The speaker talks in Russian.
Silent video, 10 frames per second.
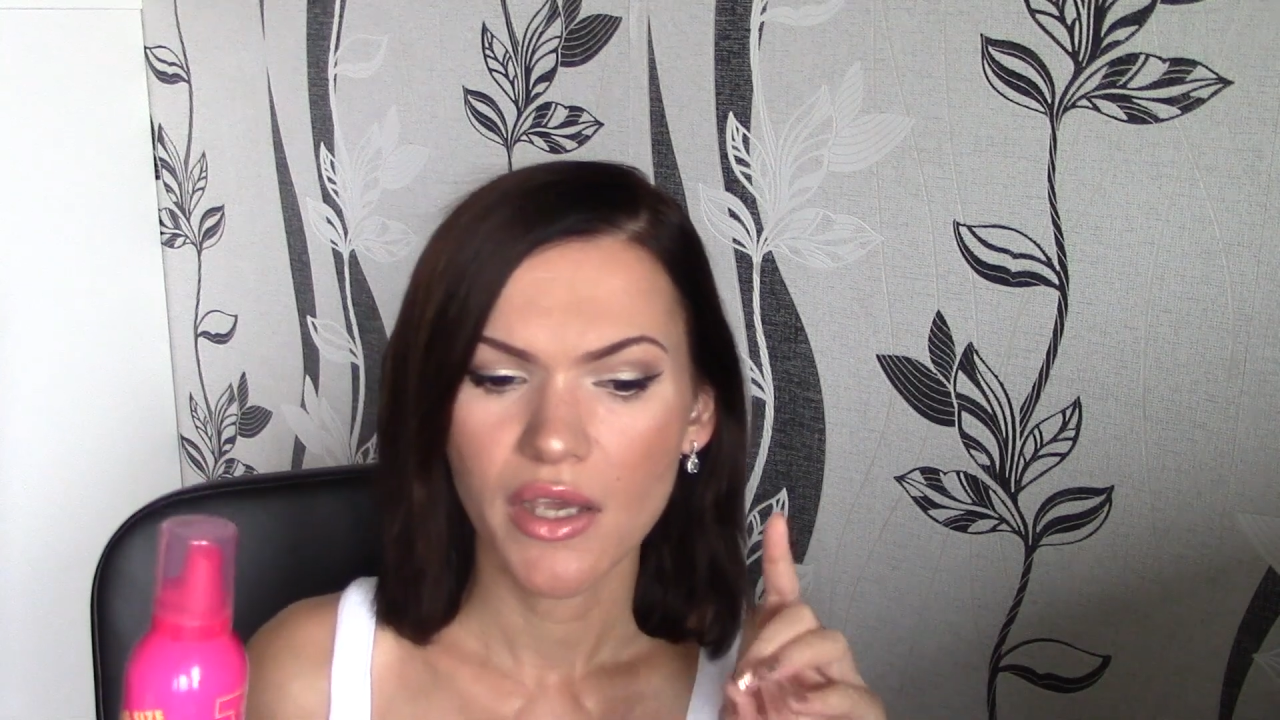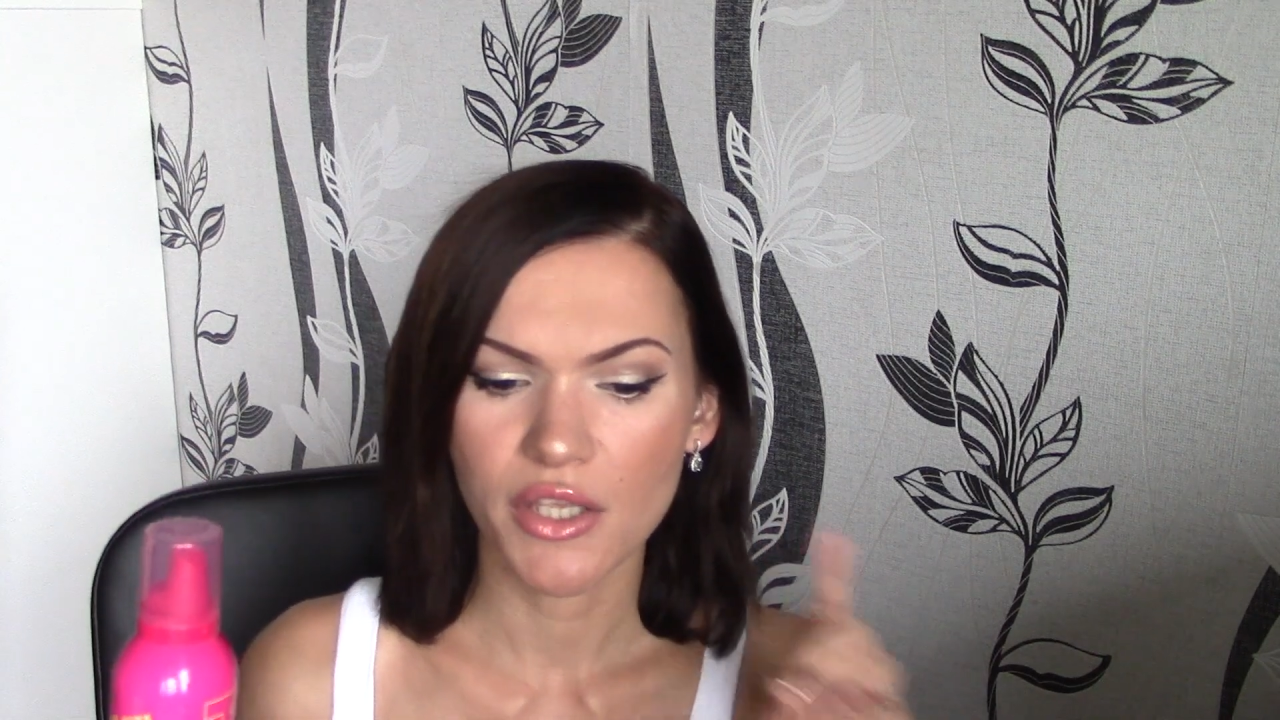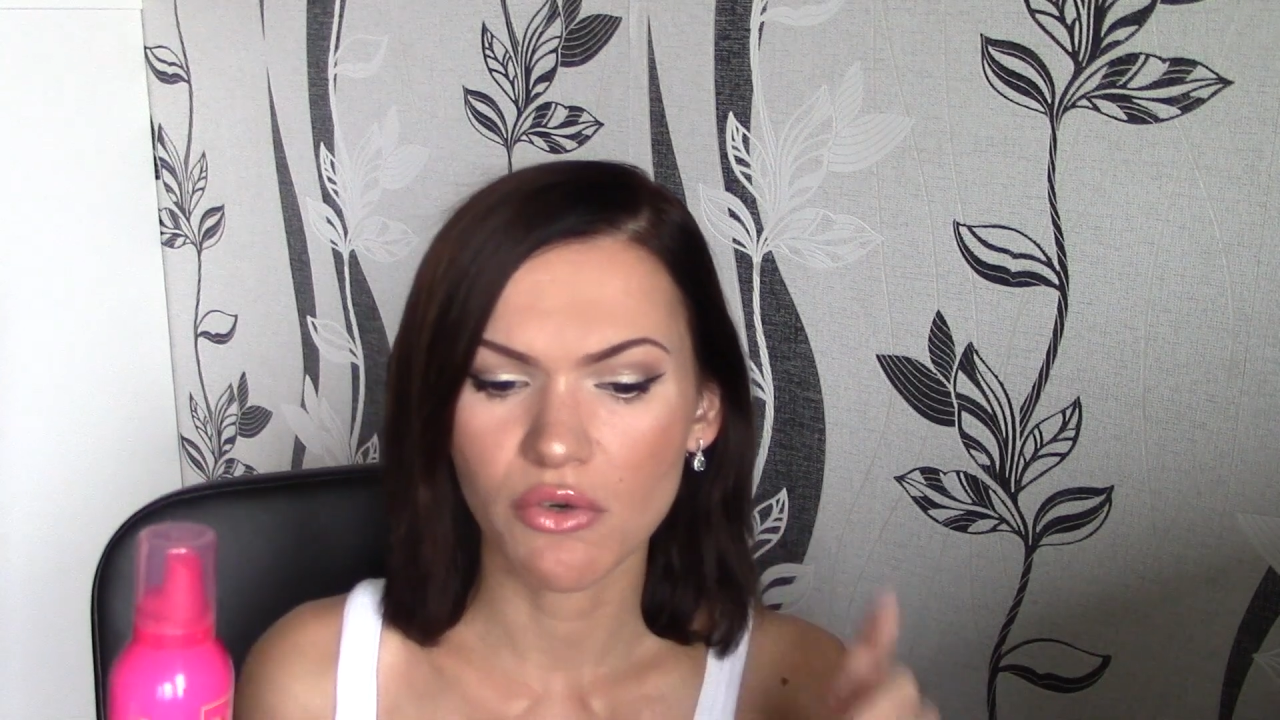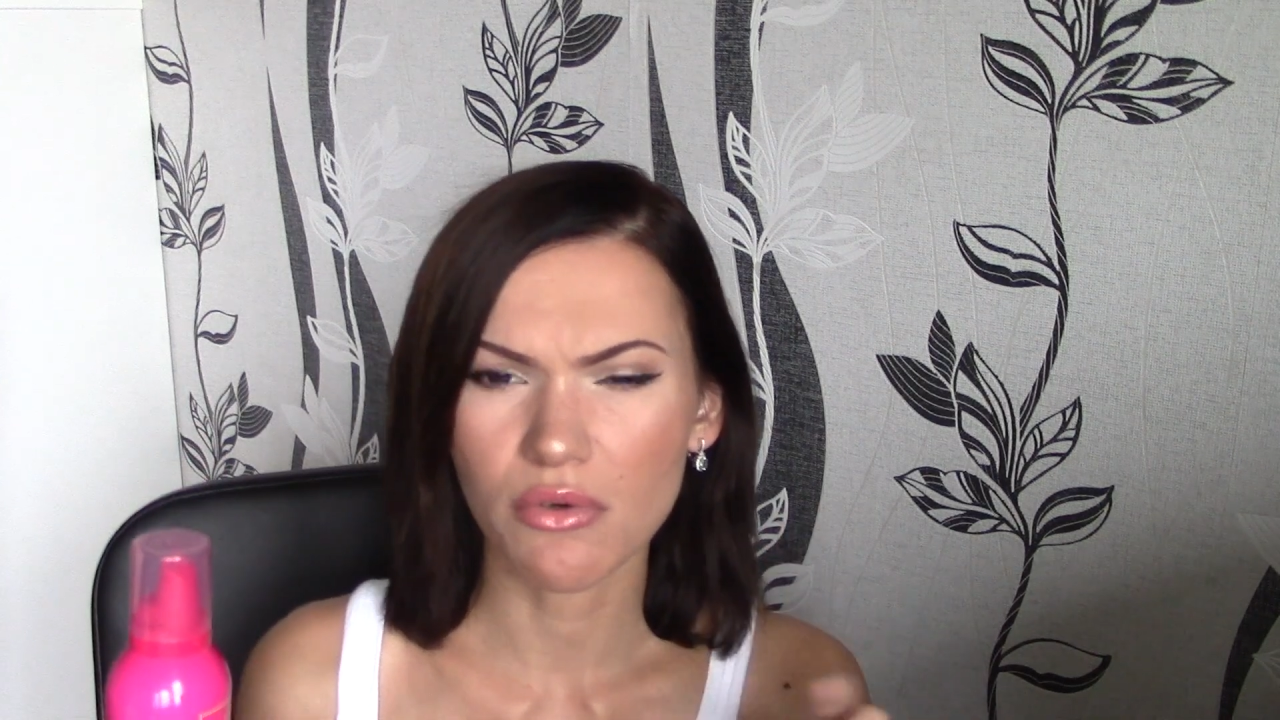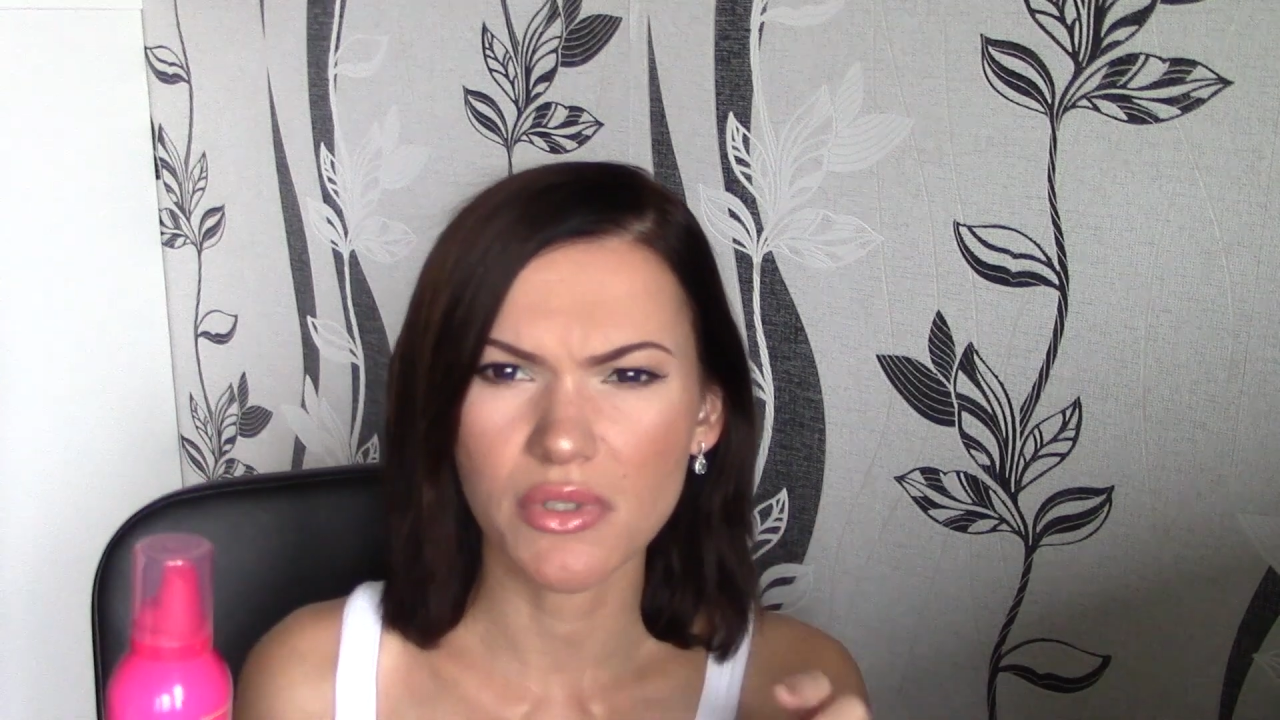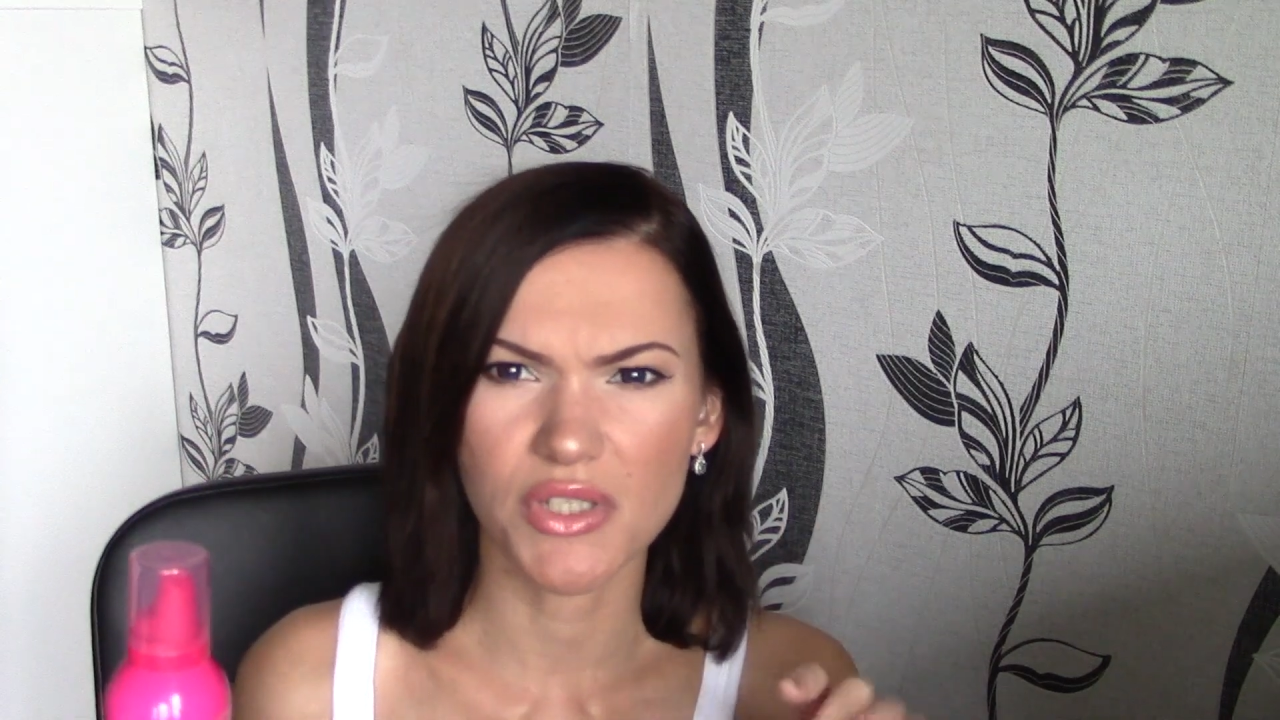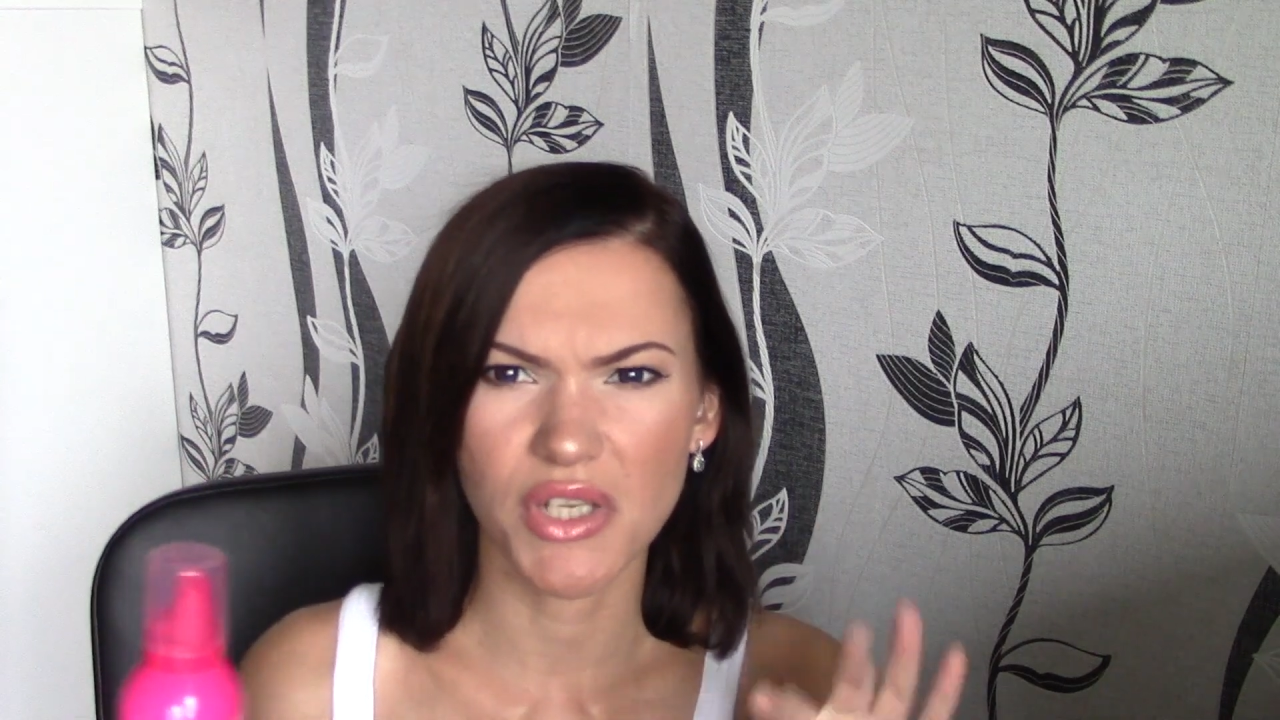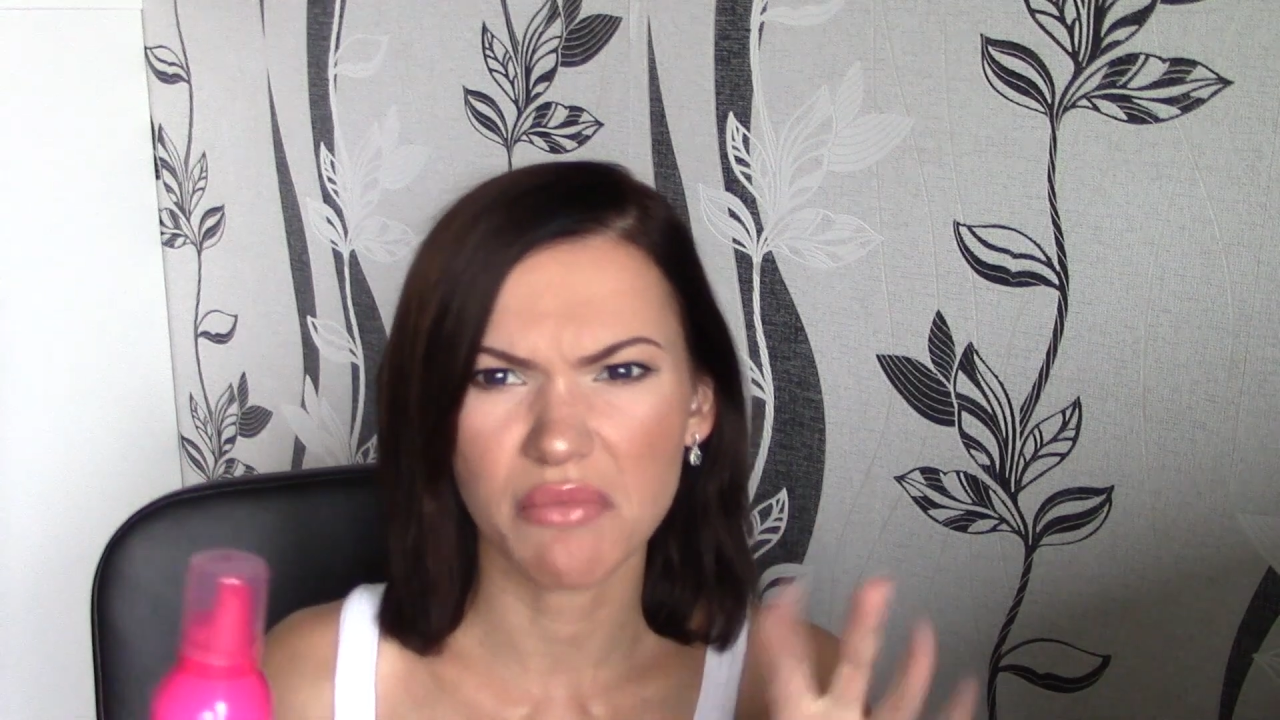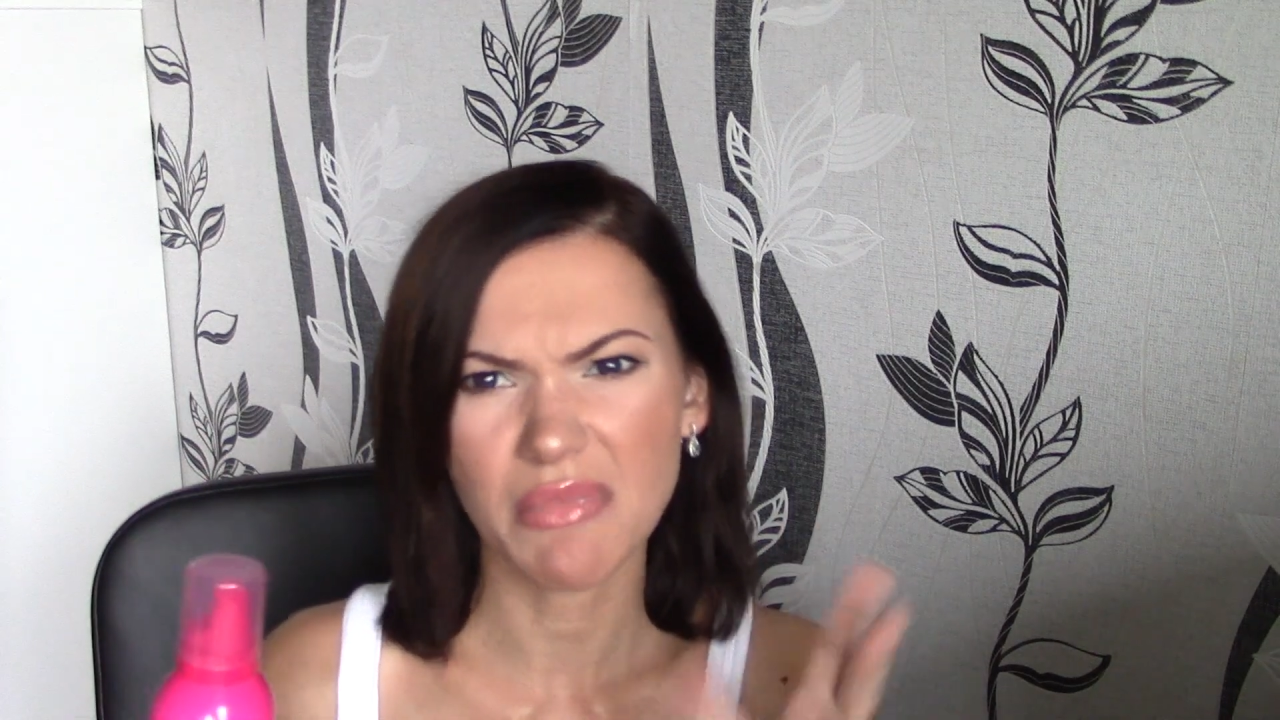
и он из серии